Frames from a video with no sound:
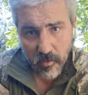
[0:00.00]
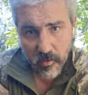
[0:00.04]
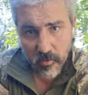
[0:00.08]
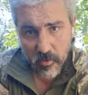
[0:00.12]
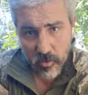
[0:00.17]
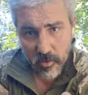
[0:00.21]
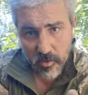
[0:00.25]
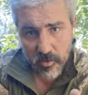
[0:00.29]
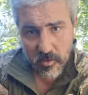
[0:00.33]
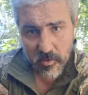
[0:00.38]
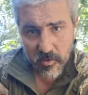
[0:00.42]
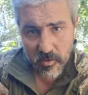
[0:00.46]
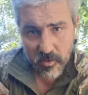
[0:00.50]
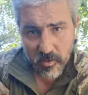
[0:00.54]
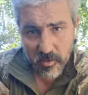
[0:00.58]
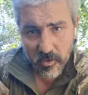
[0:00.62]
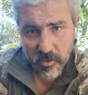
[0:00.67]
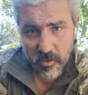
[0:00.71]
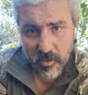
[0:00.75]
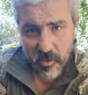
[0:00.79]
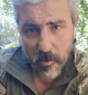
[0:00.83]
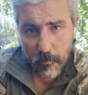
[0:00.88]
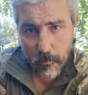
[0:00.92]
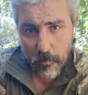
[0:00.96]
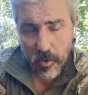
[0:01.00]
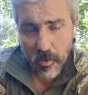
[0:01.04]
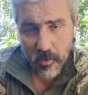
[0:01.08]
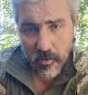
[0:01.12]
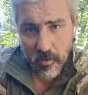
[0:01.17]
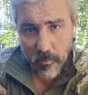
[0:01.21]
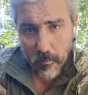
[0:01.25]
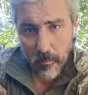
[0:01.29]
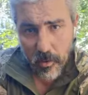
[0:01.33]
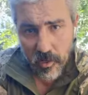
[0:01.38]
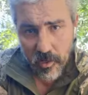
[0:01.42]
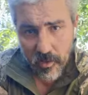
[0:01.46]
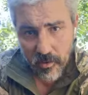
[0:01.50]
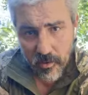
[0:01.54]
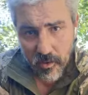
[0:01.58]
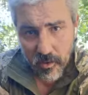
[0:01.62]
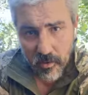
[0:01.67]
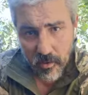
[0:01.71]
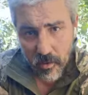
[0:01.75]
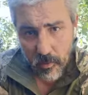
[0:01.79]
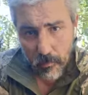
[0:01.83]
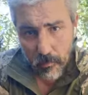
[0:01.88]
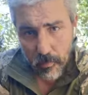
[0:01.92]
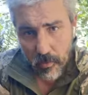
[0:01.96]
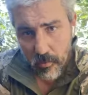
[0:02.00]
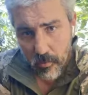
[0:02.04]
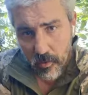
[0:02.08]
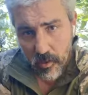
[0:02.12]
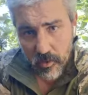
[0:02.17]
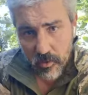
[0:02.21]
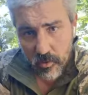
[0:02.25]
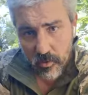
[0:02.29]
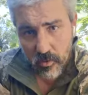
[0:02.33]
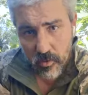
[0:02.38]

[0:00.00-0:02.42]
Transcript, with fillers: то есть с лопаты блины там, понимаешь,